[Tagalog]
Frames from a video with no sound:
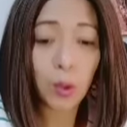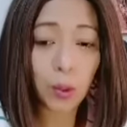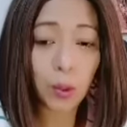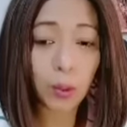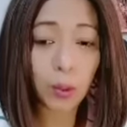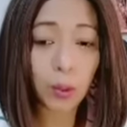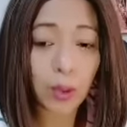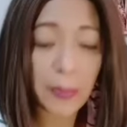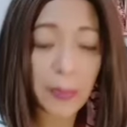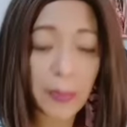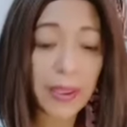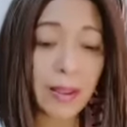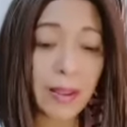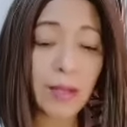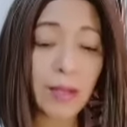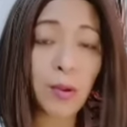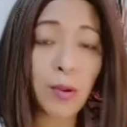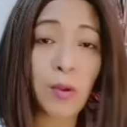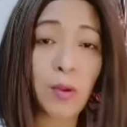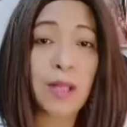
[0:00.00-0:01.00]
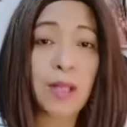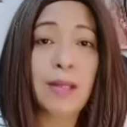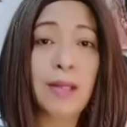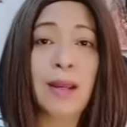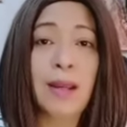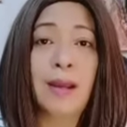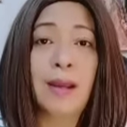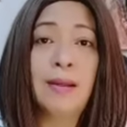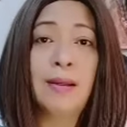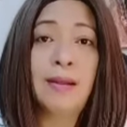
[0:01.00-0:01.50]
Kapatid ang turing
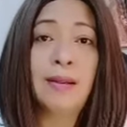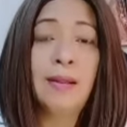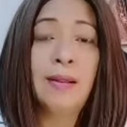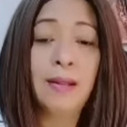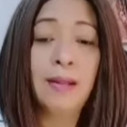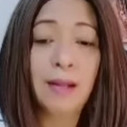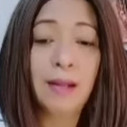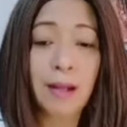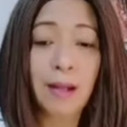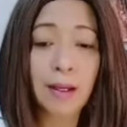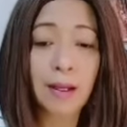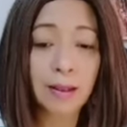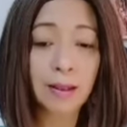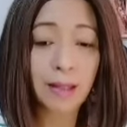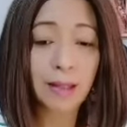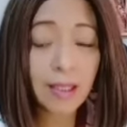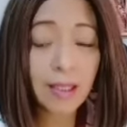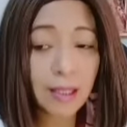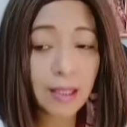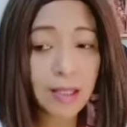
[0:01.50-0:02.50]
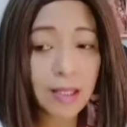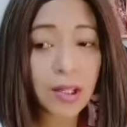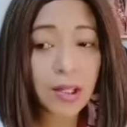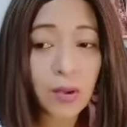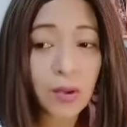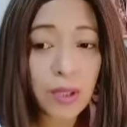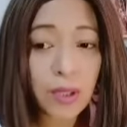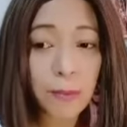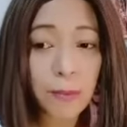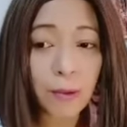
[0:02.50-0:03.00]
niya. At hindi siya
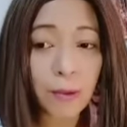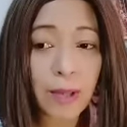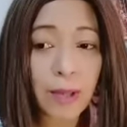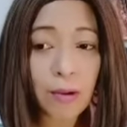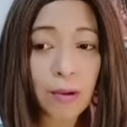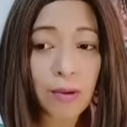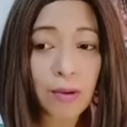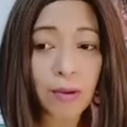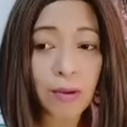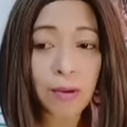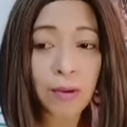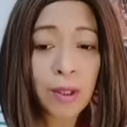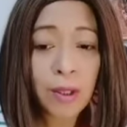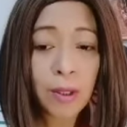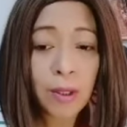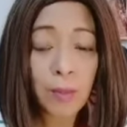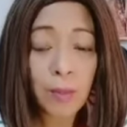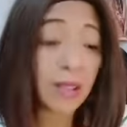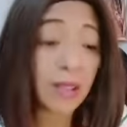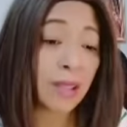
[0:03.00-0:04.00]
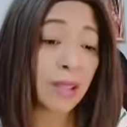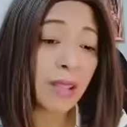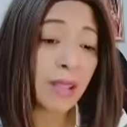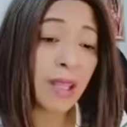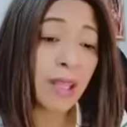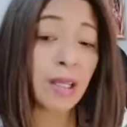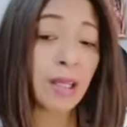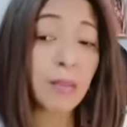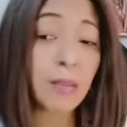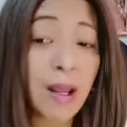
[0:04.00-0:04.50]
yung tipong taong
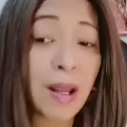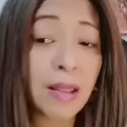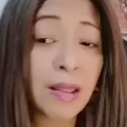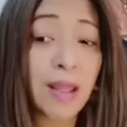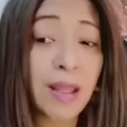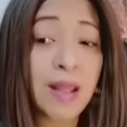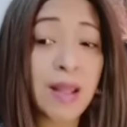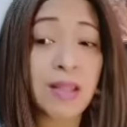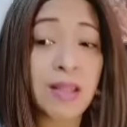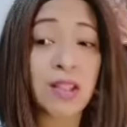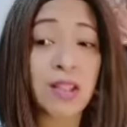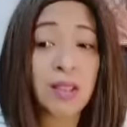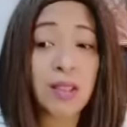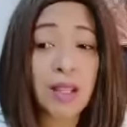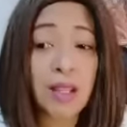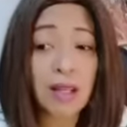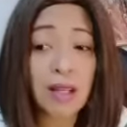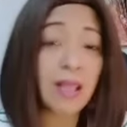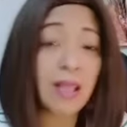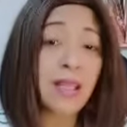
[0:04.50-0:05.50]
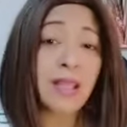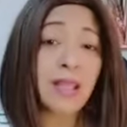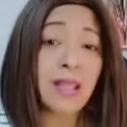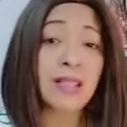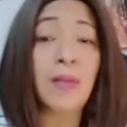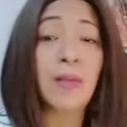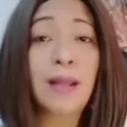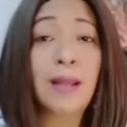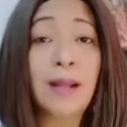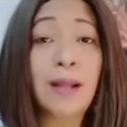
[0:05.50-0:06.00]
magte-take advantage na ganyan,
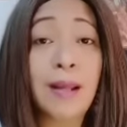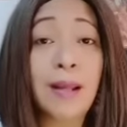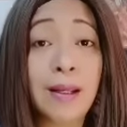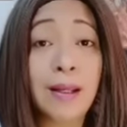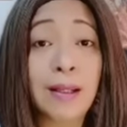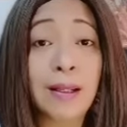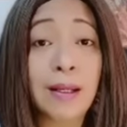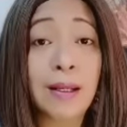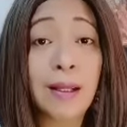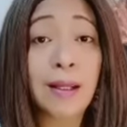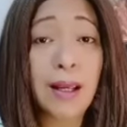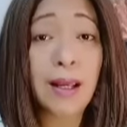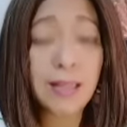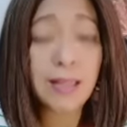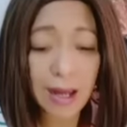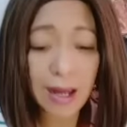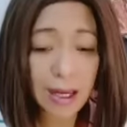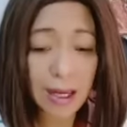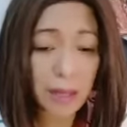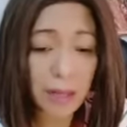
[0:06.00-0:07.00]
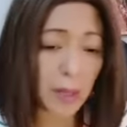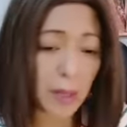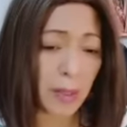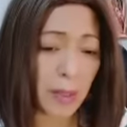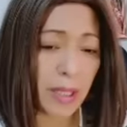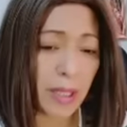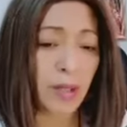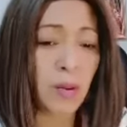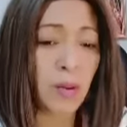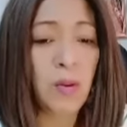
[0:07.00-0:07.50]
samantalahin. At saka alam
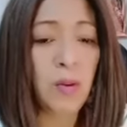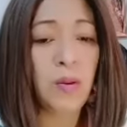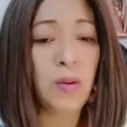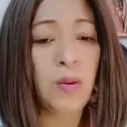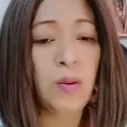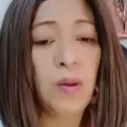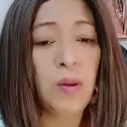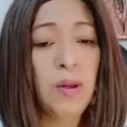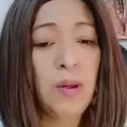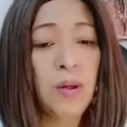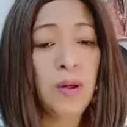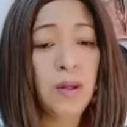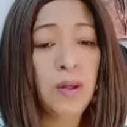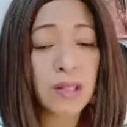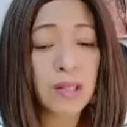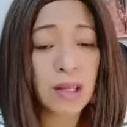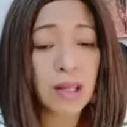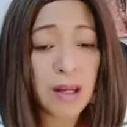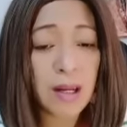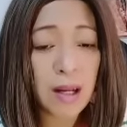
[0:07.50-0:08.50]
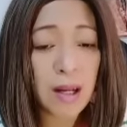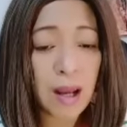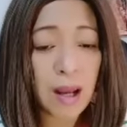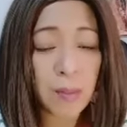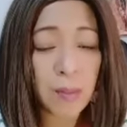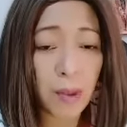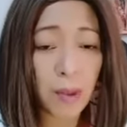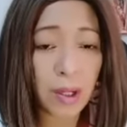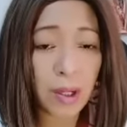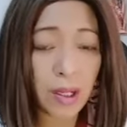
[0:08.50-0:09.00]
naman ninyo na si Rena nga
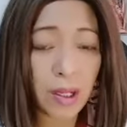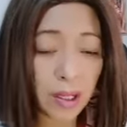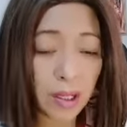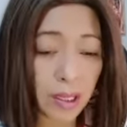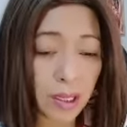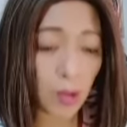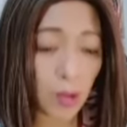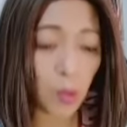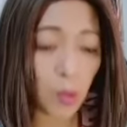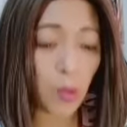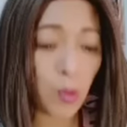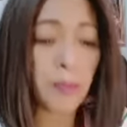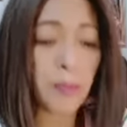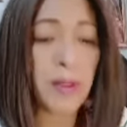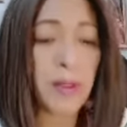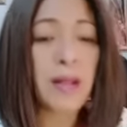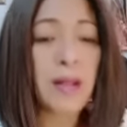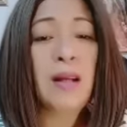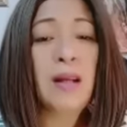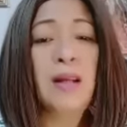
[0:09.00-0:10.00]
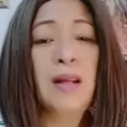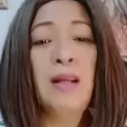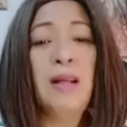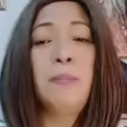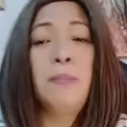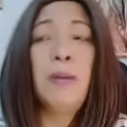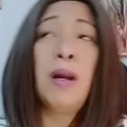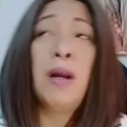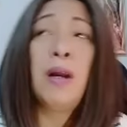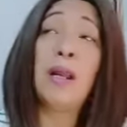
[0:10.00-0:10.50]
po ay kasalukuyan
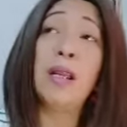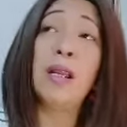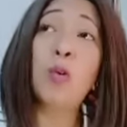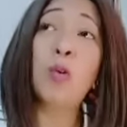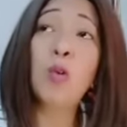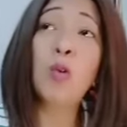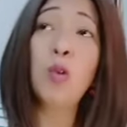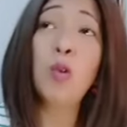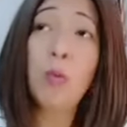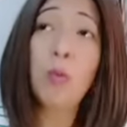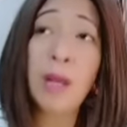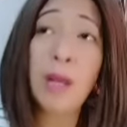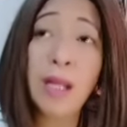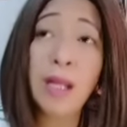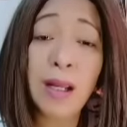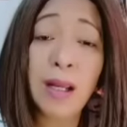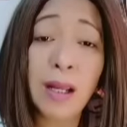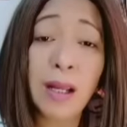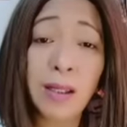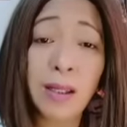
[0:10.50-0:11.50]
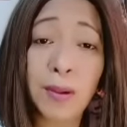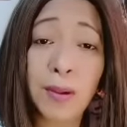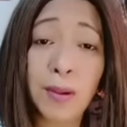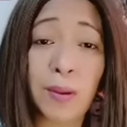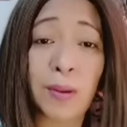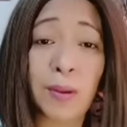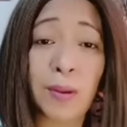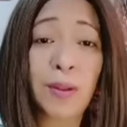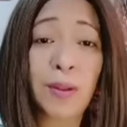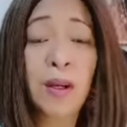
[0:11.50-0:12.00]
pinagagalit pa. Ay kung gumaling na
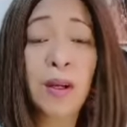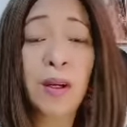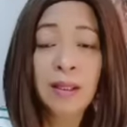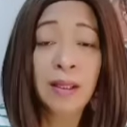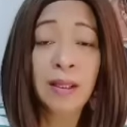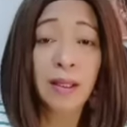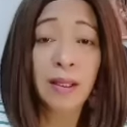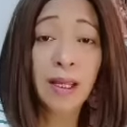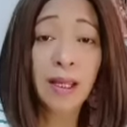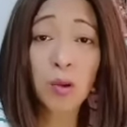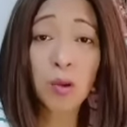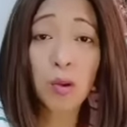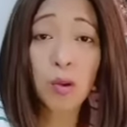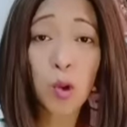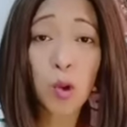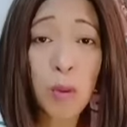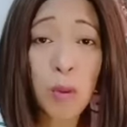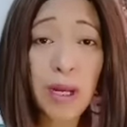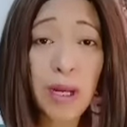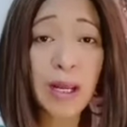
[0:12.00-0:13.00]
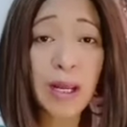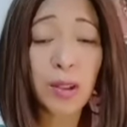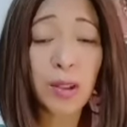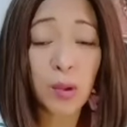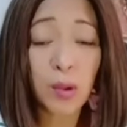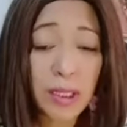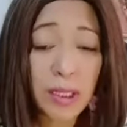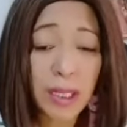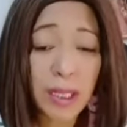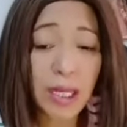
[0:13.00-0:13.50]
ito, eh kung gumaling na
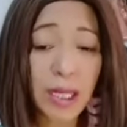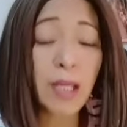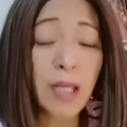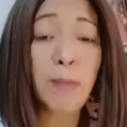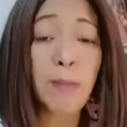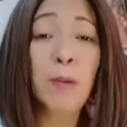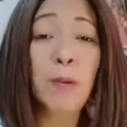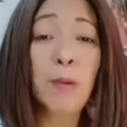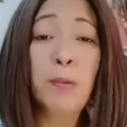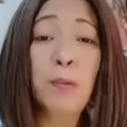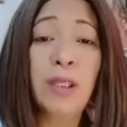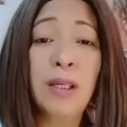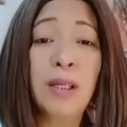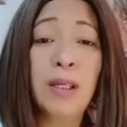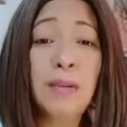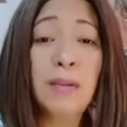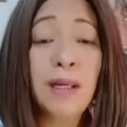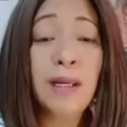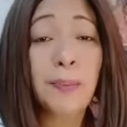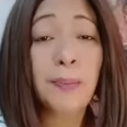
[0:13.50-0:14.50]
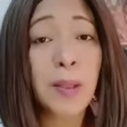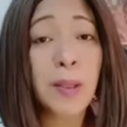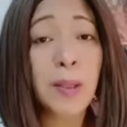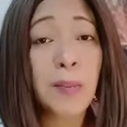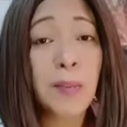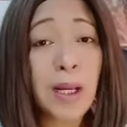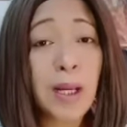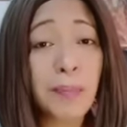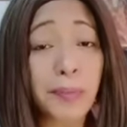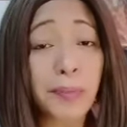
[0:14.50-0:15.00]
ito, hindi rin po pwedeng mag-love
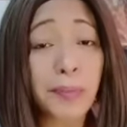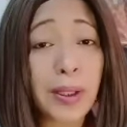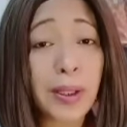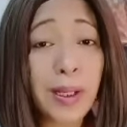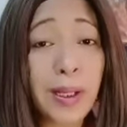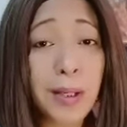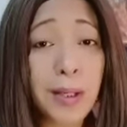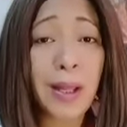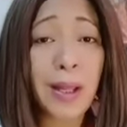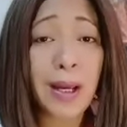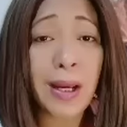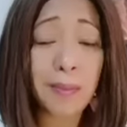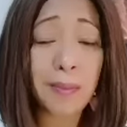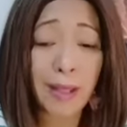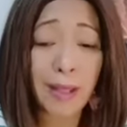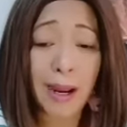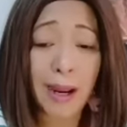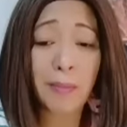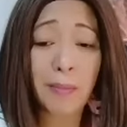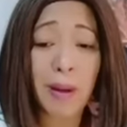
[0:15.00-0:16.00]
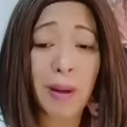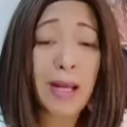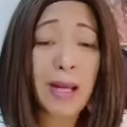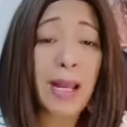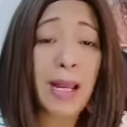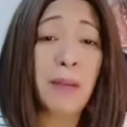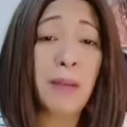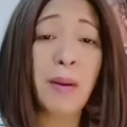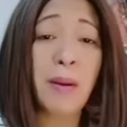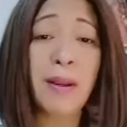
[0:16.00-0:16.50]
team, love team. dahil baka
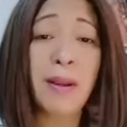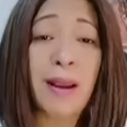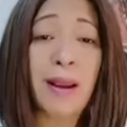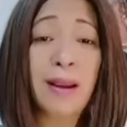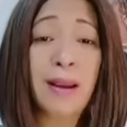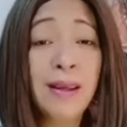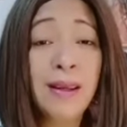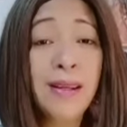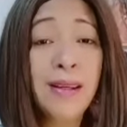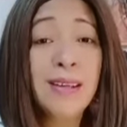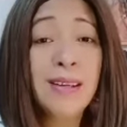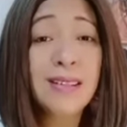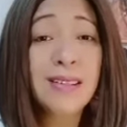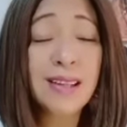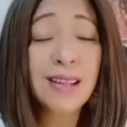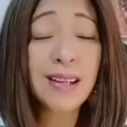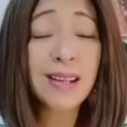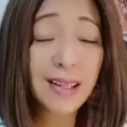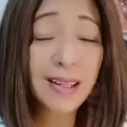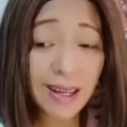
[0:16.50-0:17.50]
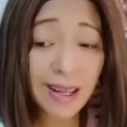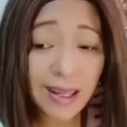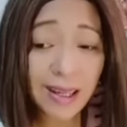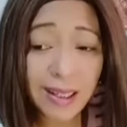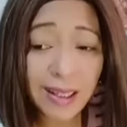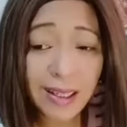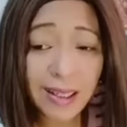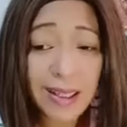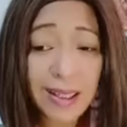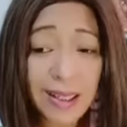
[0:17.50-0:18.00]
nga mamaya, si Reyna
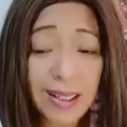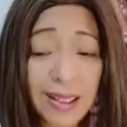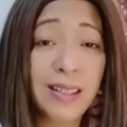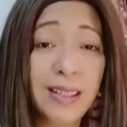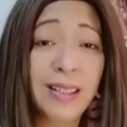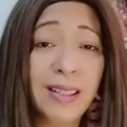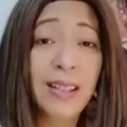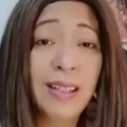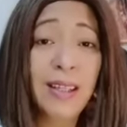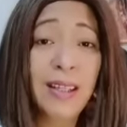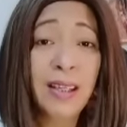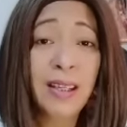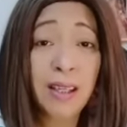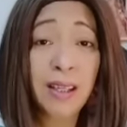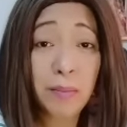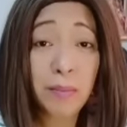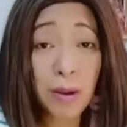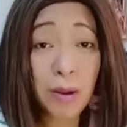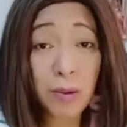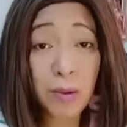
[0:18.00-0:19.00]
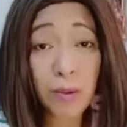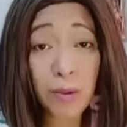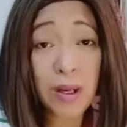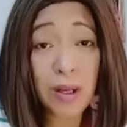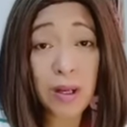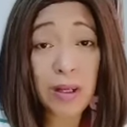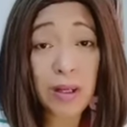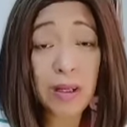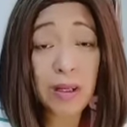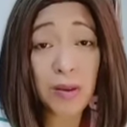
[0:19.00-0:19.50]
ay mahulog
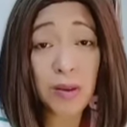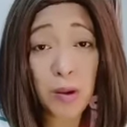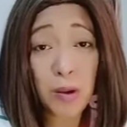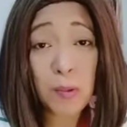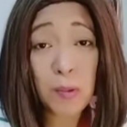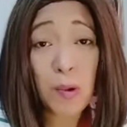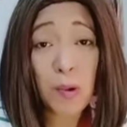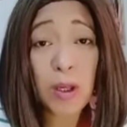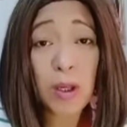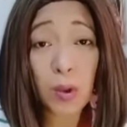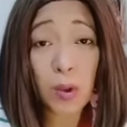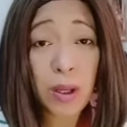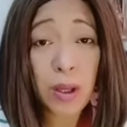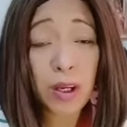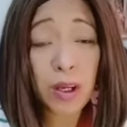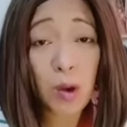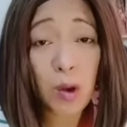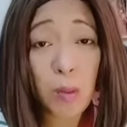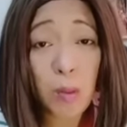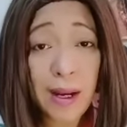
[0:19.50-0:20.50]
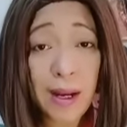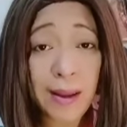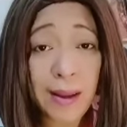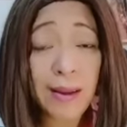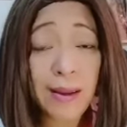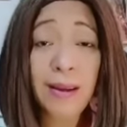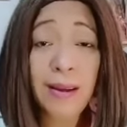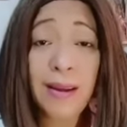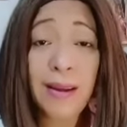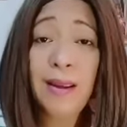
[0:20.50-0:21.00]
ang loob kung ito ay
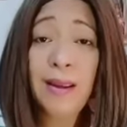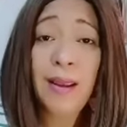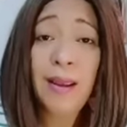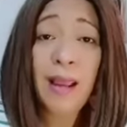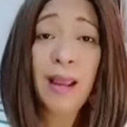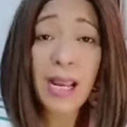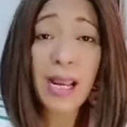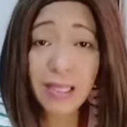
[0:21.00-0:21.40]
gumaling. Ay